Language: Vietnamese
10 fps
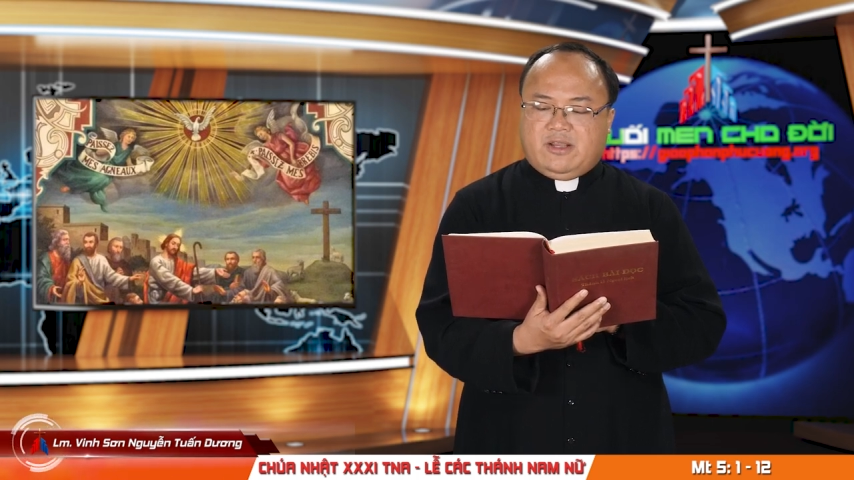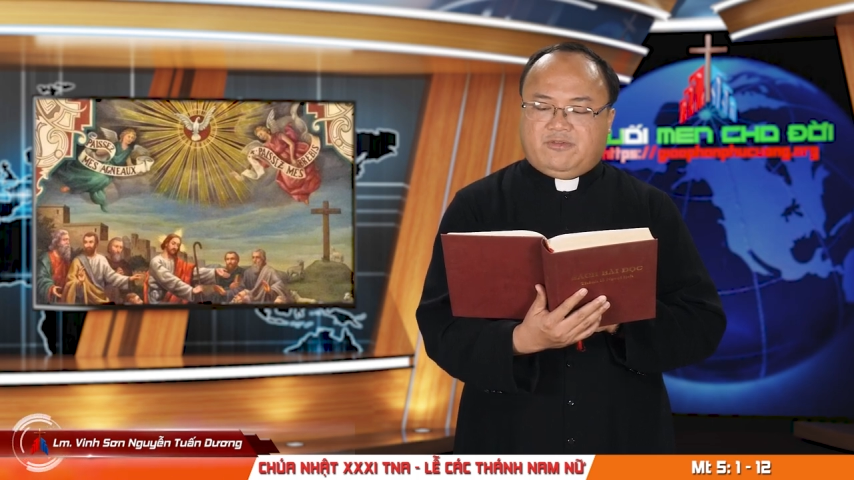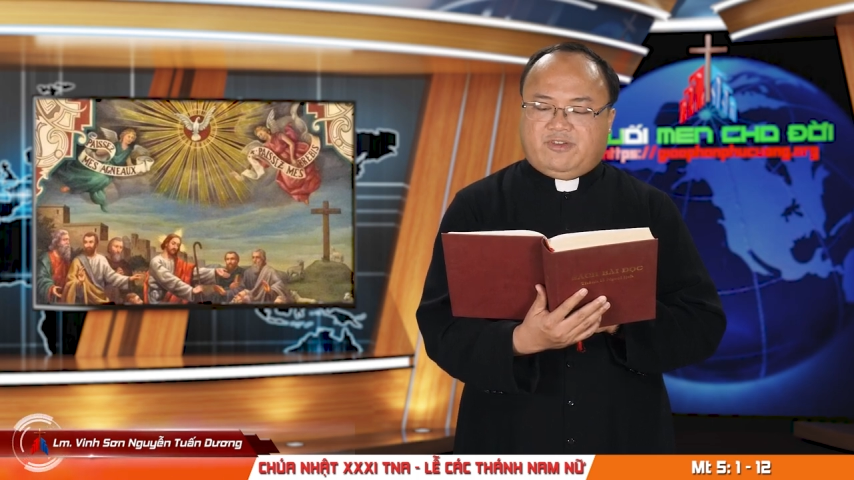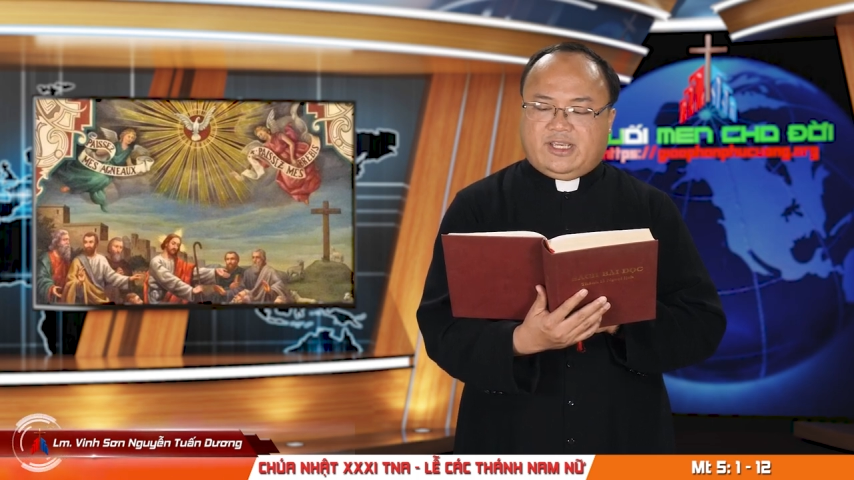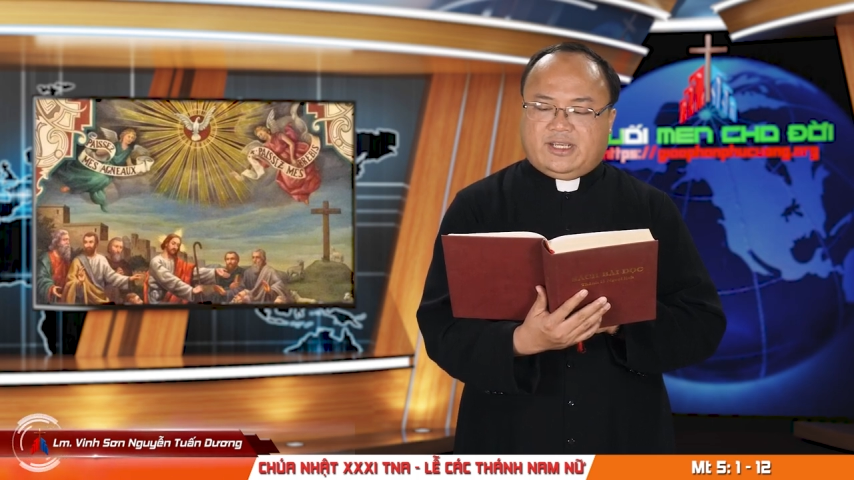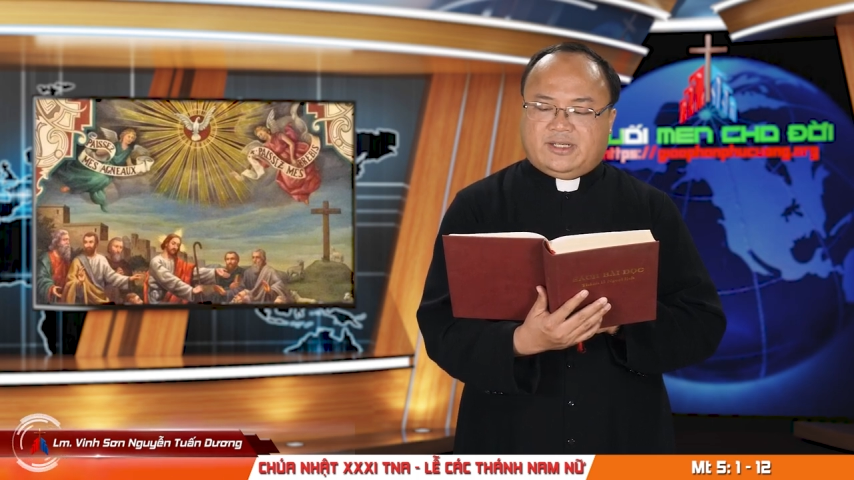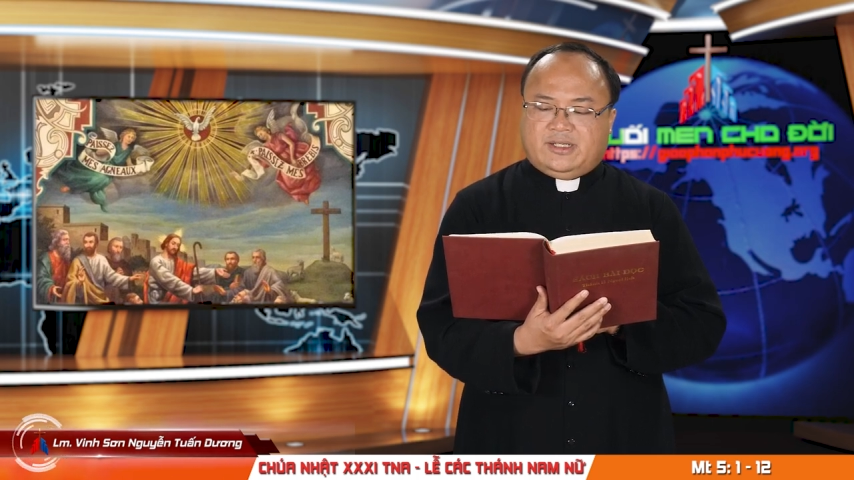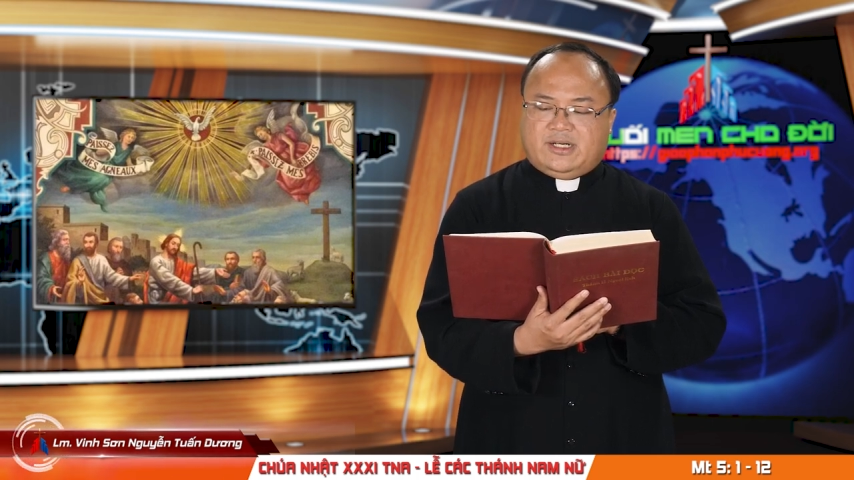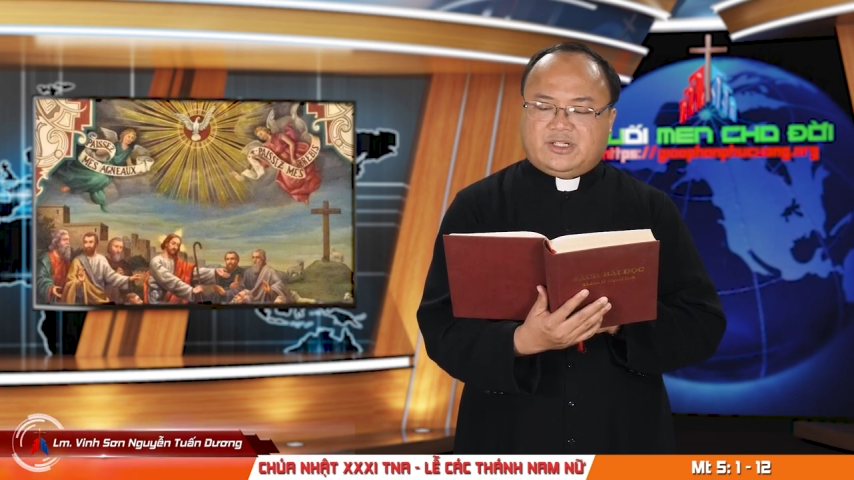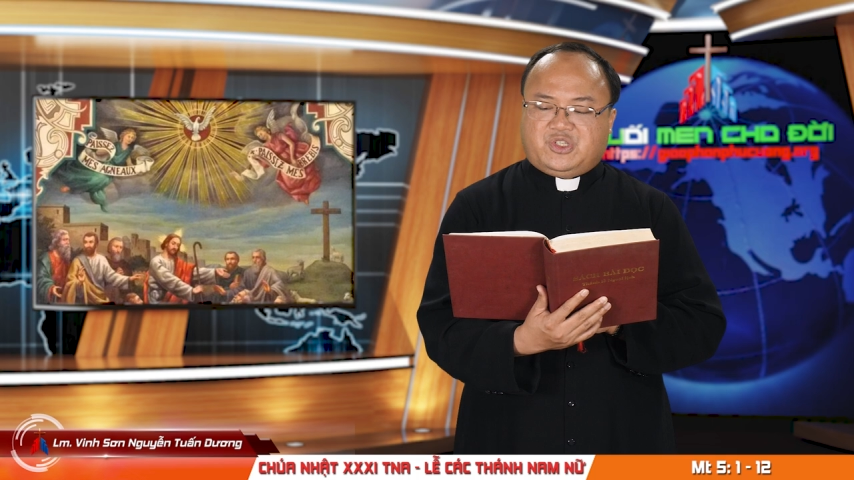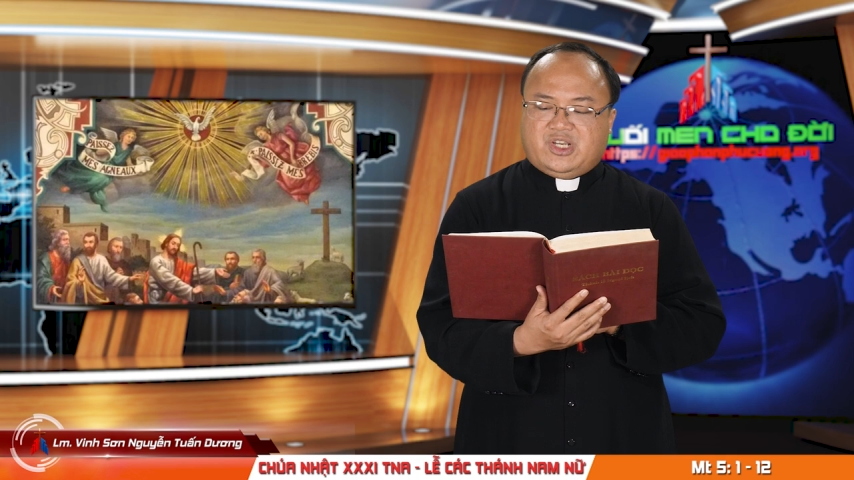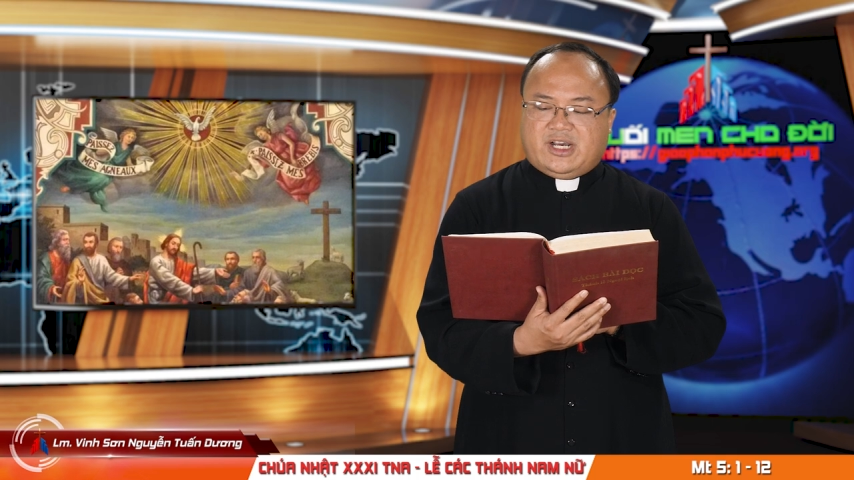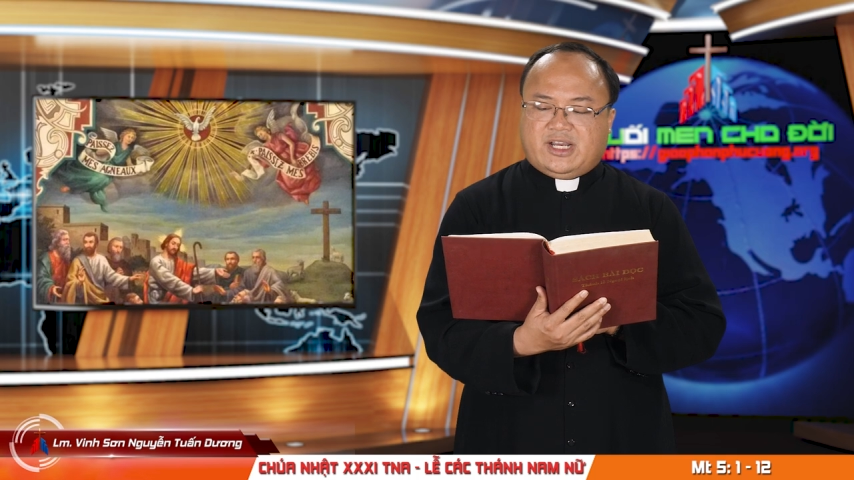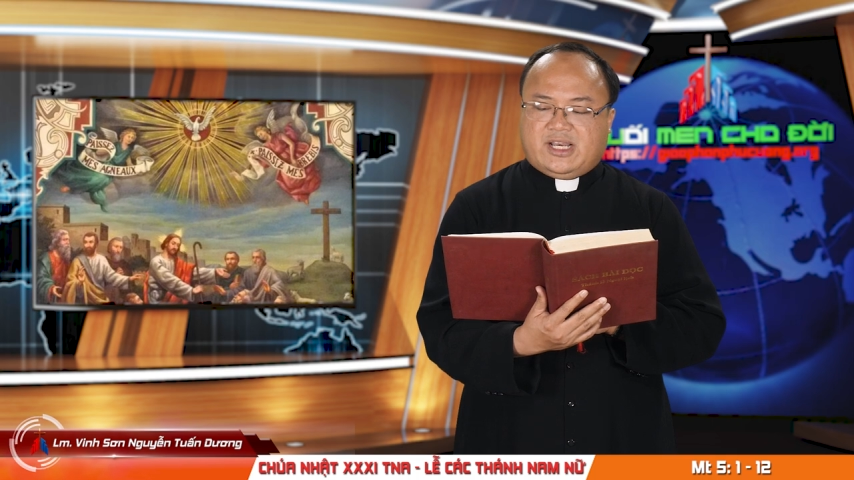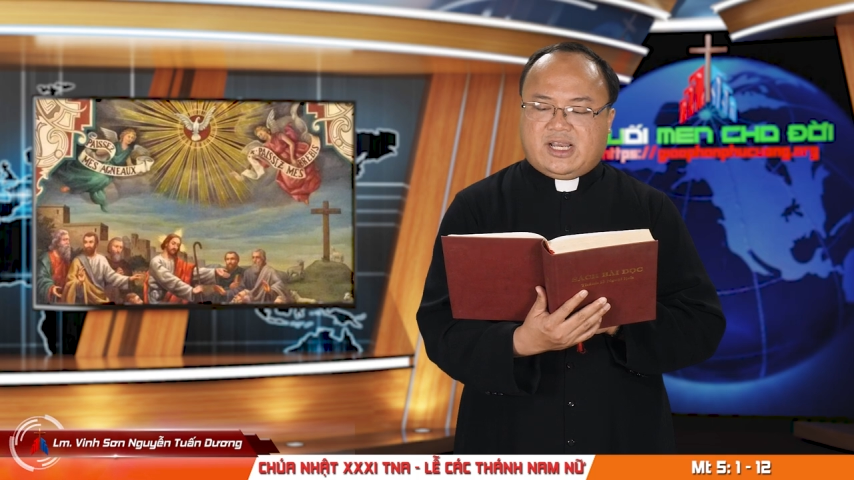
vì nước trời